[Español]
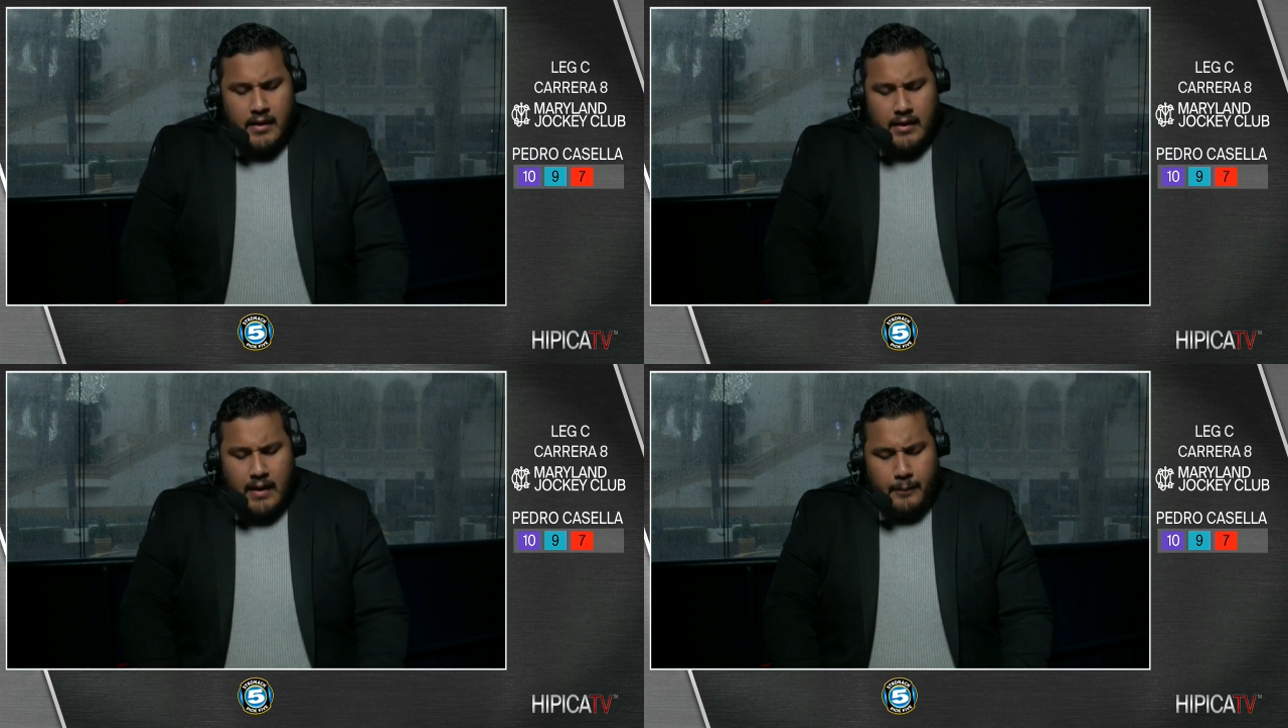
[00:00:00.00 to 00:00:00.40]

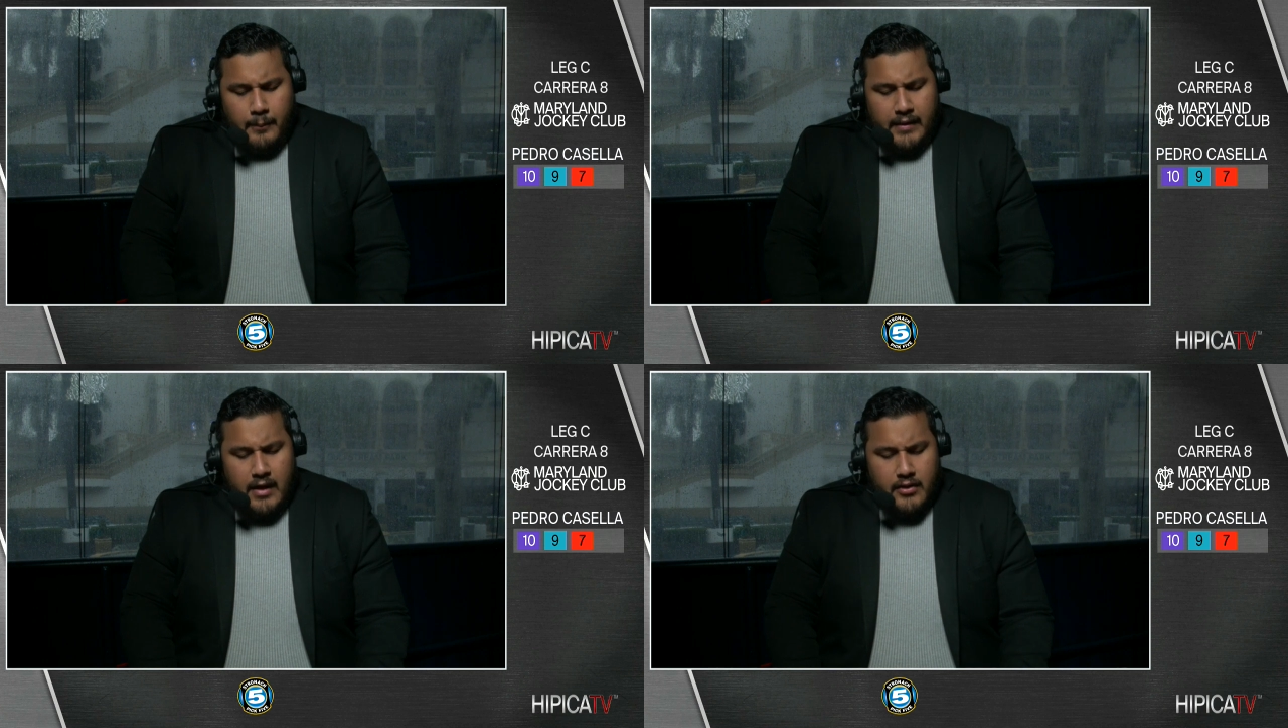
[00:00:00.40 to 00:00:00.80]
la
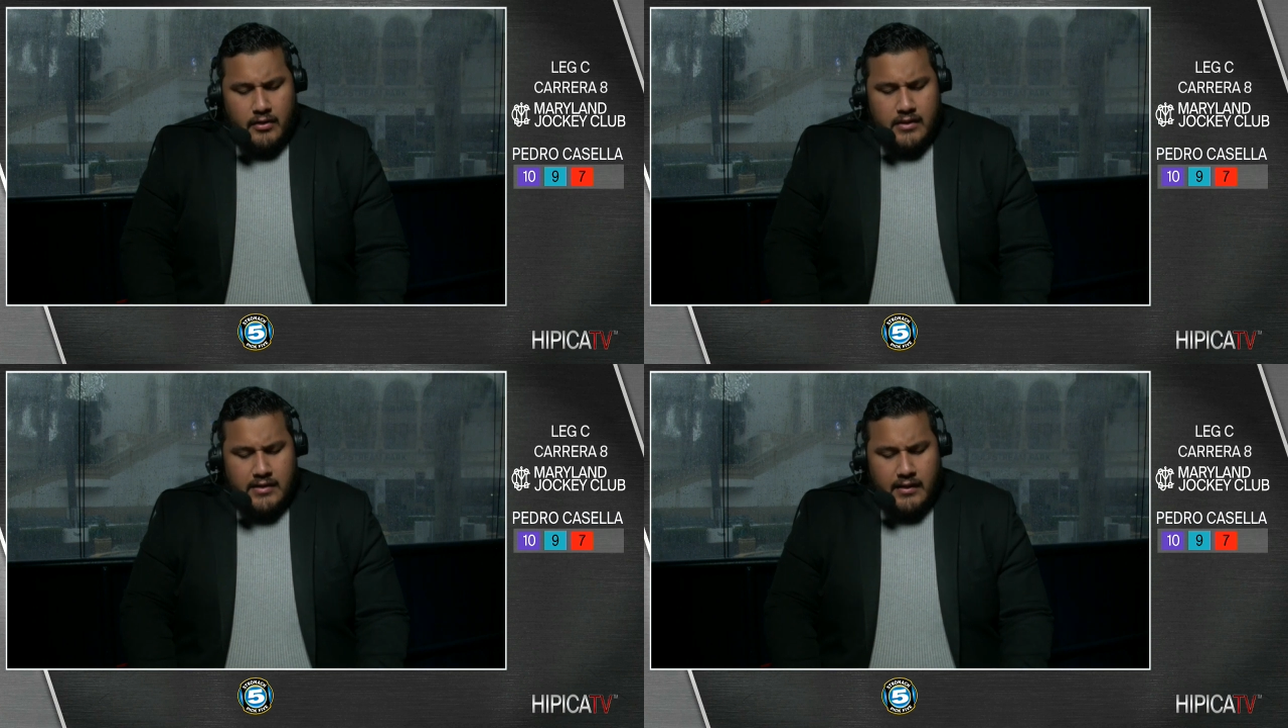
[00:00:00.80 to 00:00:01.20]
pupila de
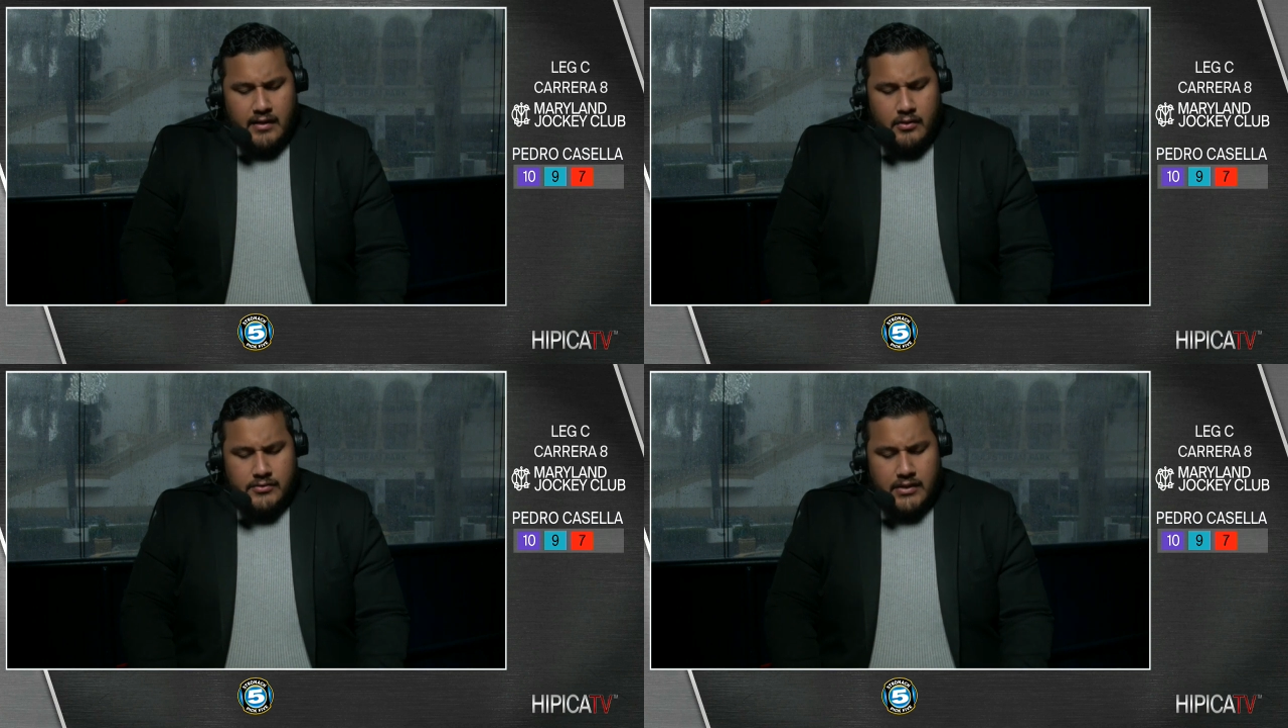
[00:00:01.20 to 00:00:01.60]
Ronnie Jekin
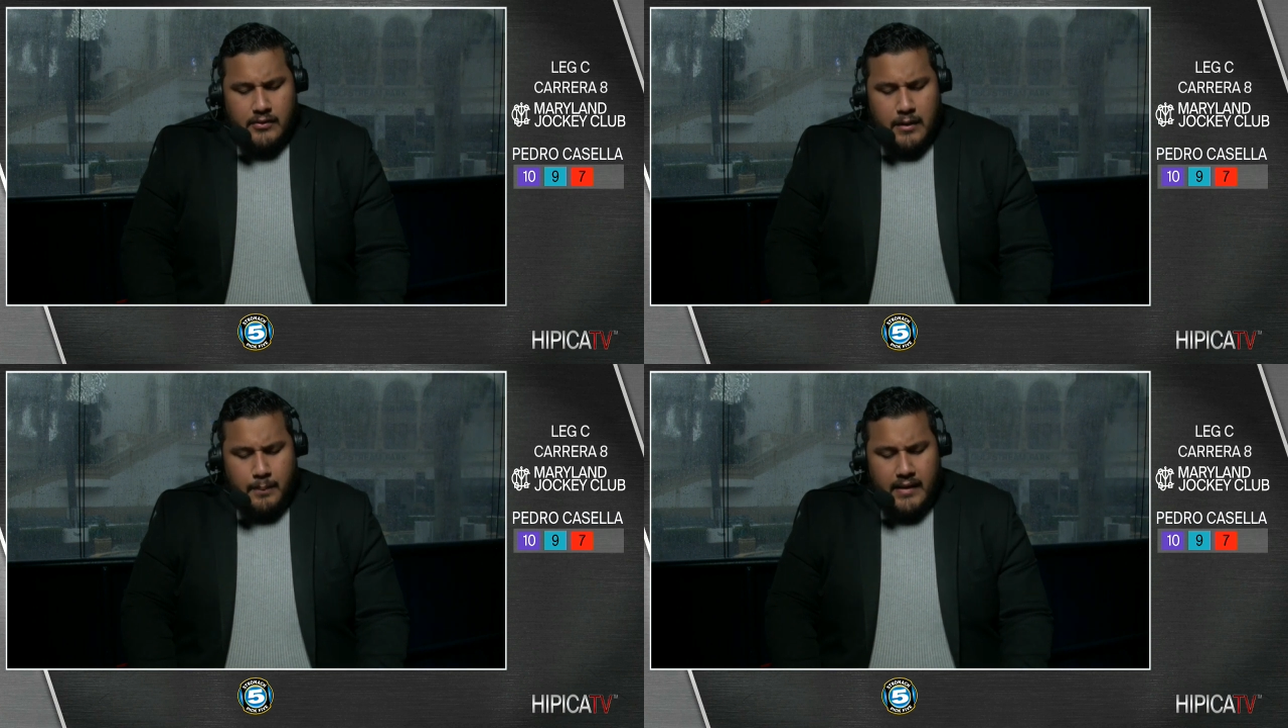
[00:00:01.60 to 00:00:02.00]
con
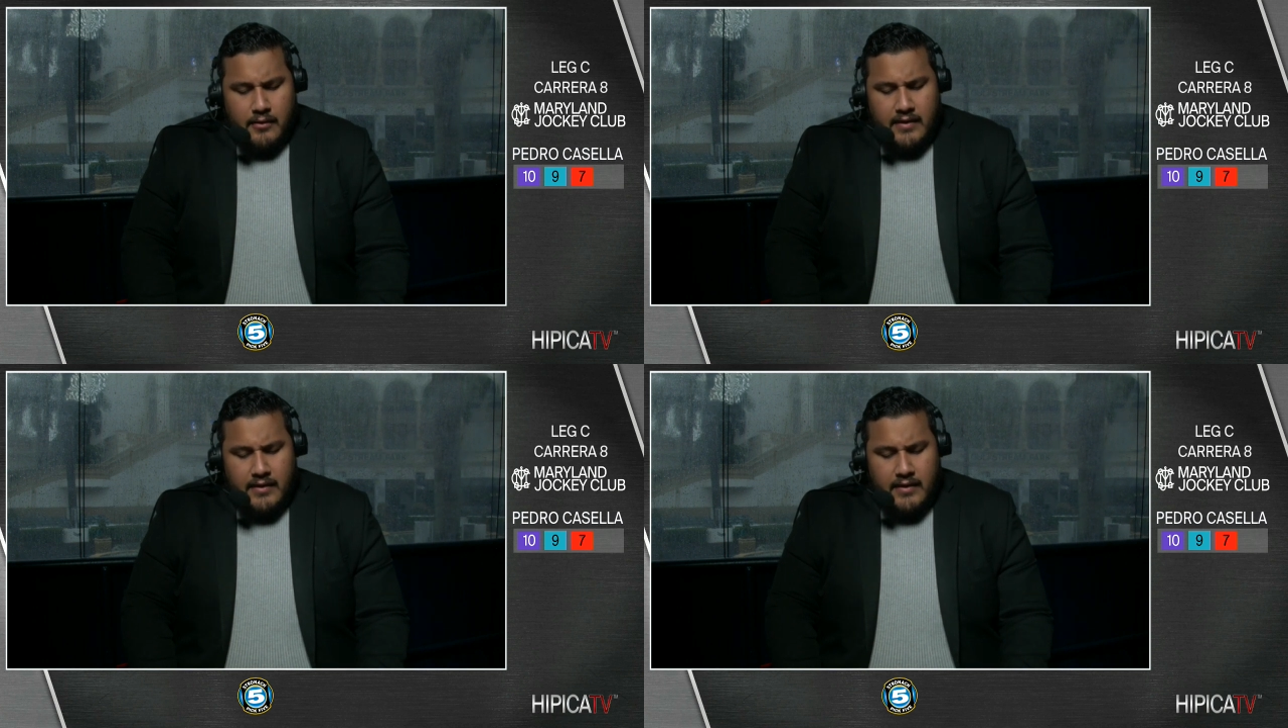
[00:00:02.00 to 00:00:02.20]
Xavier Pérez,